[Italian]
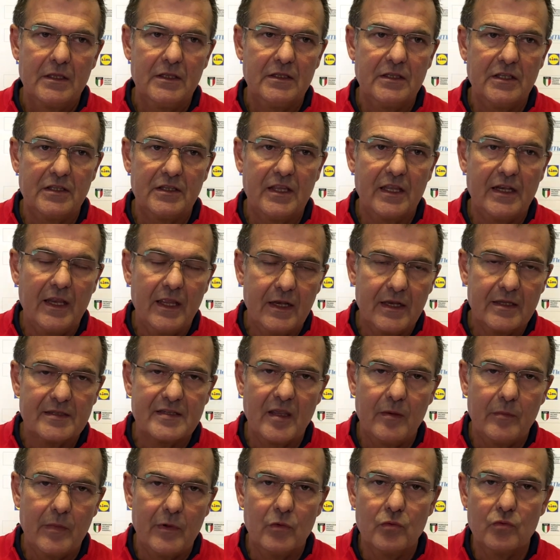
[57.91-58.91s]
di, tenere
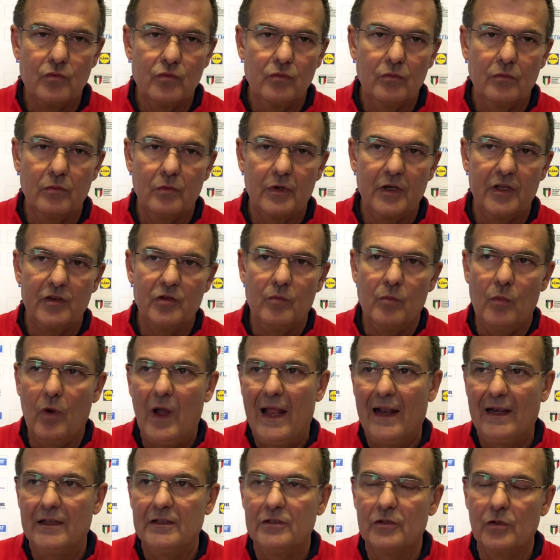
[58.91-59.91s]
sempre un
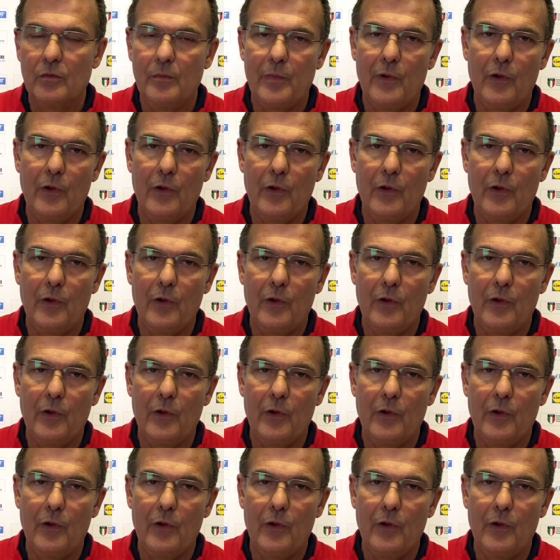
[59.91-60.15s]
ritmo alto,